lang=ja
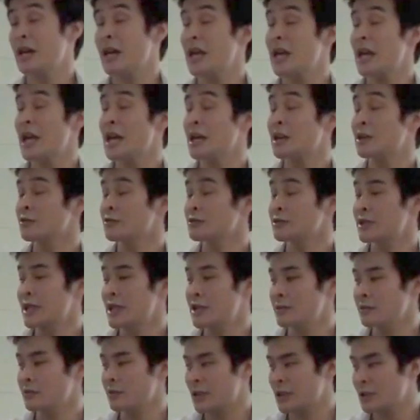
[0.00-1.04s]
ぐらい影響し
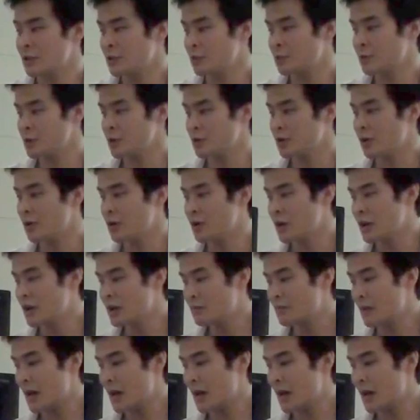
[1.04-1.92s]
ているのかというものを、